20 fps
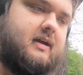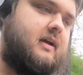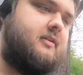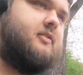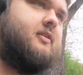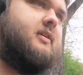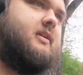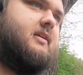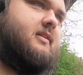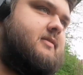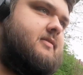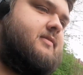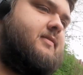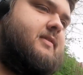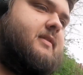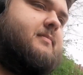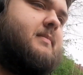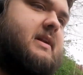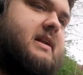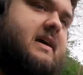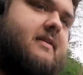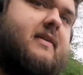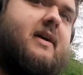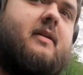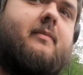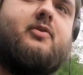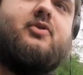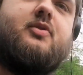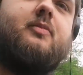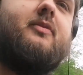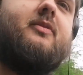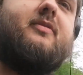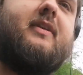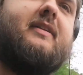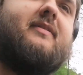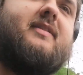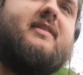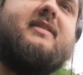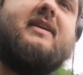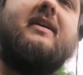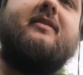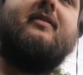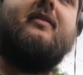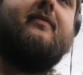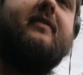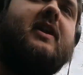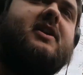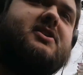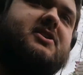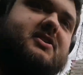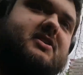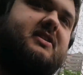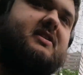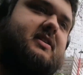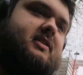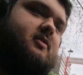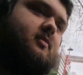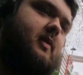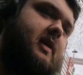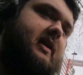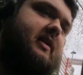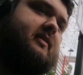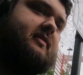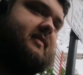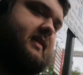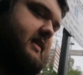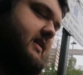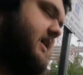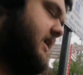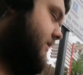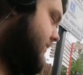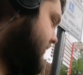Also es sind mittlerweile bestimmt 20, 30 Flaschen, die ich hier überall gesehen